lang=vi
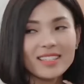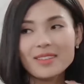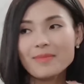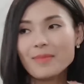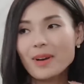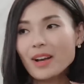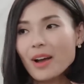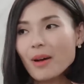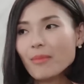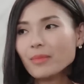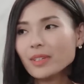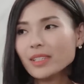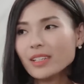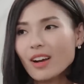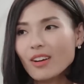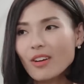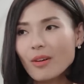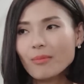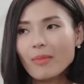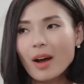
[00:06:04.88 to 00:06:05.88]
Chứ mất công bữa
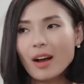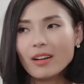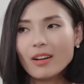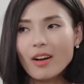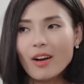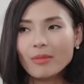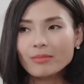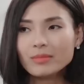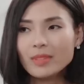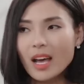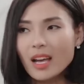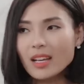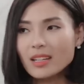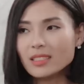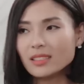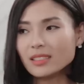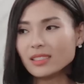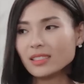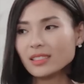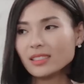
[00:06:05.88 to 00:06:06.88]
đó con bận con không tới
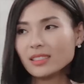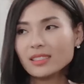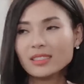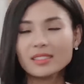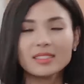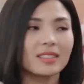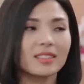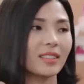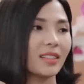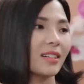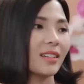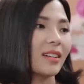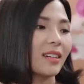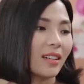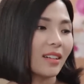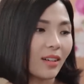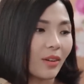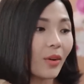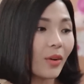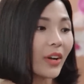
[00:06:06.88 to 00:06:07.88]
được nữa
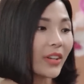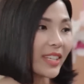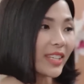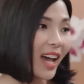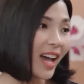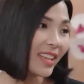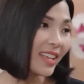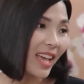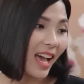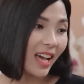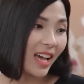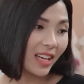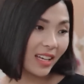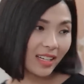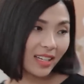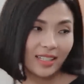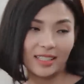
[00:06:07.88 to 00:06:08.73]
Cô ngồi chơi nha